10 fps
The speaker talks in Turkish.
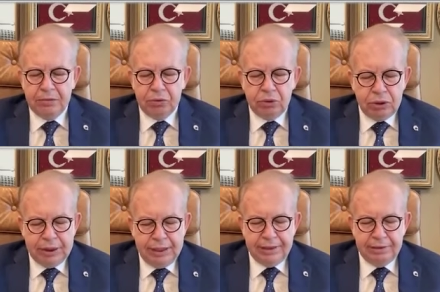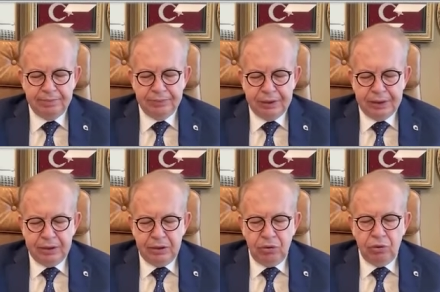Türkiye
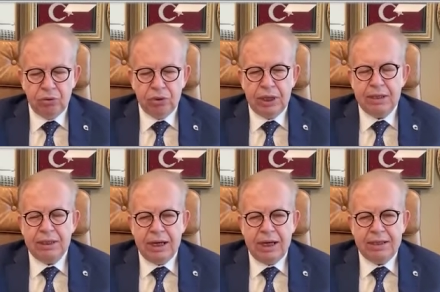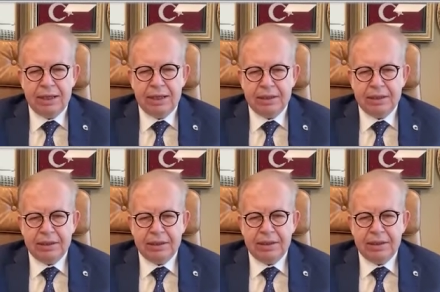oradan gelenlerin